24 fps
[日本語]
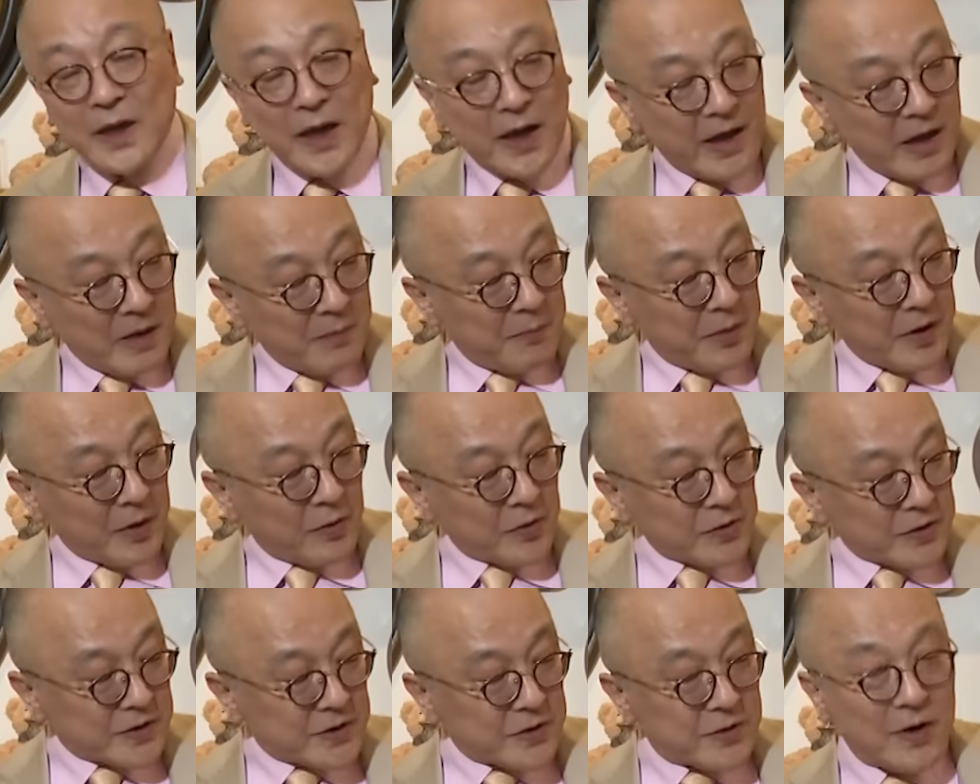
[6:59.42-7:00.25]
題やっぱり
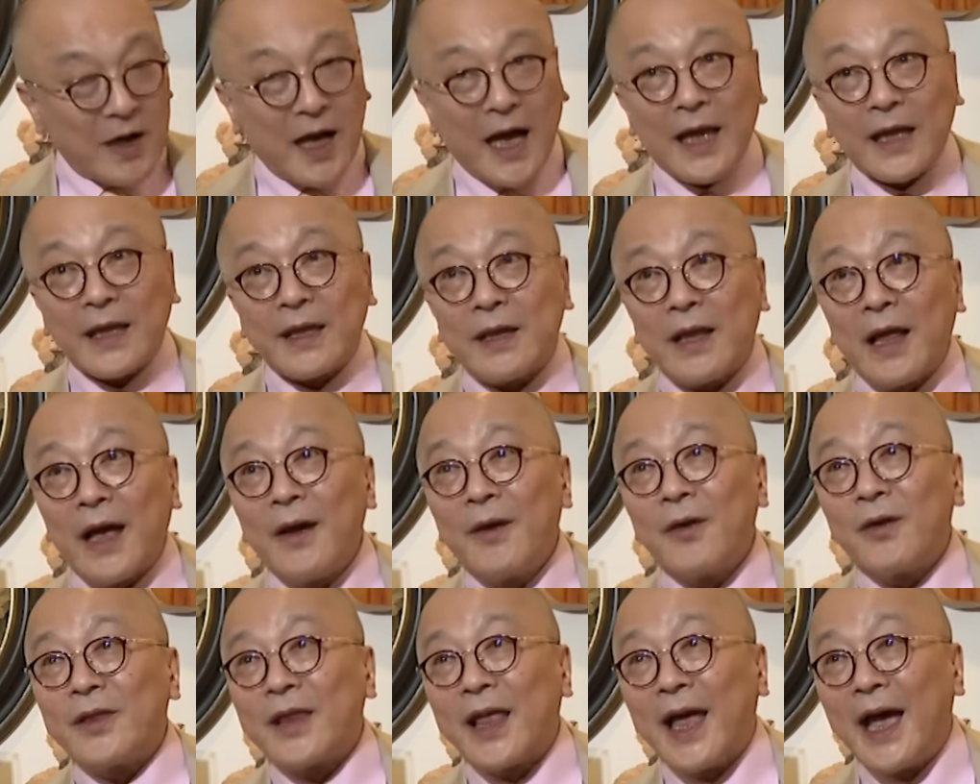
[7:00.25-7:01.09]
こう図版だ
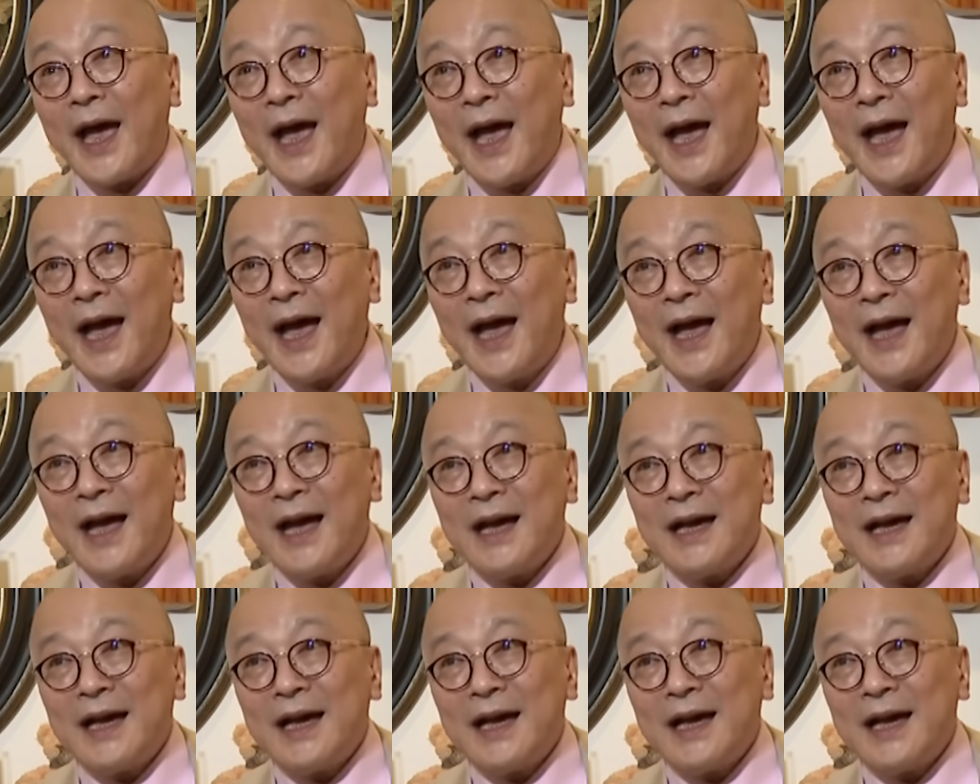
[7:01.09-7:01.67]
よね、